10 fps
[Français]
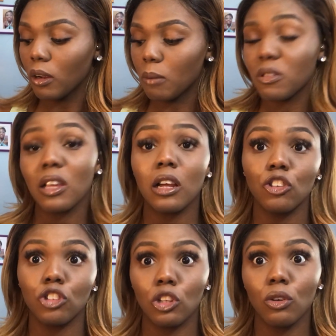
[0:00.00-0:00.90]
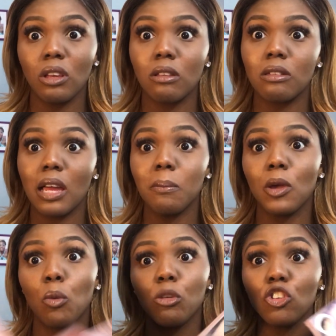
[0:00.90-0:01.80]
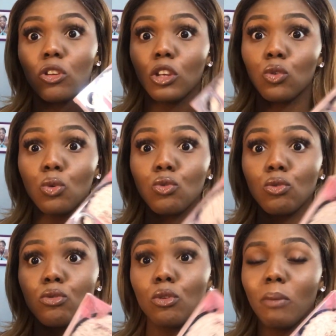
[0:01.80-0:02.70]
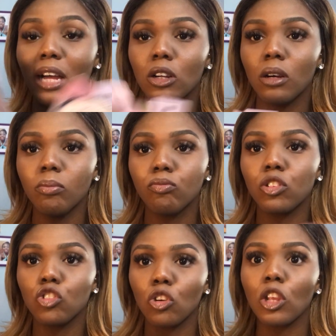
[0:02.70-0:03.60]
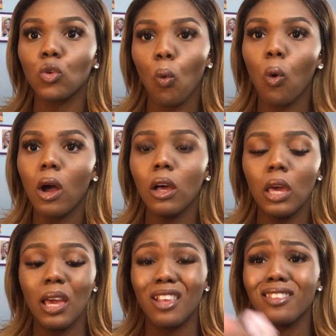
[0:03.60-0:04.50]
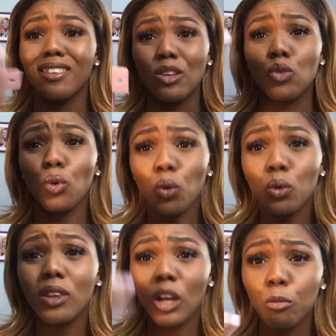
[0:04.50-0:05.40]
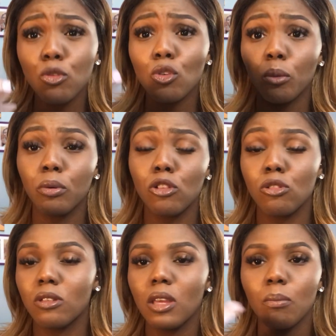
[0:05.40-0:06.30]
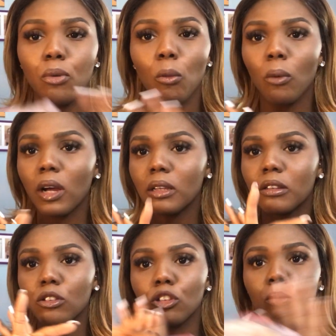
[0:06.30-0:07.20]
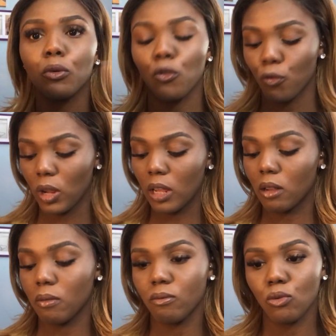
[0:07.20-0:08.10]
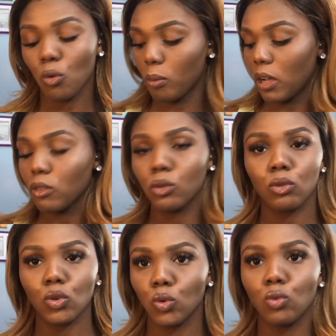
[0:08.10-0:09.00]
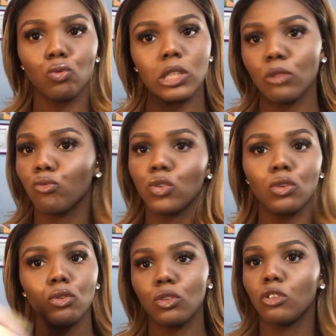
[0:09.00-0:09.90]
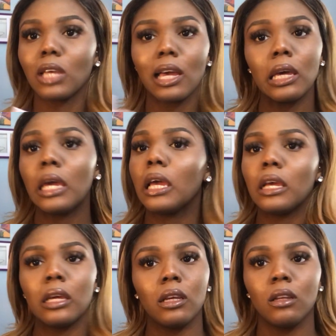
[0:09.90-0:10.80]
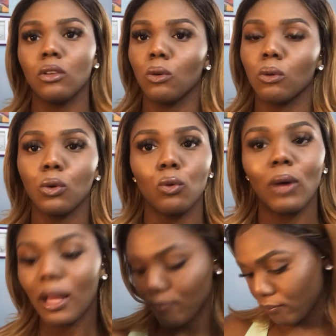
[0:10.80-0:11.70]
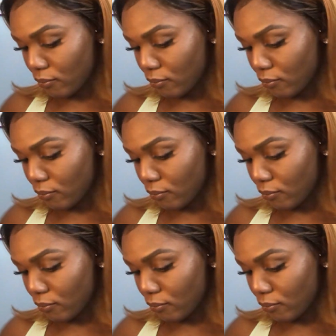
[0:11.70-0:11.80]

Comme ça quand j'en ai un qui est sale, ben au moins j'en ai deux autres de backup. Tu sais j'en ai trois des deux côtés en plus qu'on peut utiliser. Pour moi, this is perfect. Donc euh, voilà, j'ai ça. Donc euh, voilà.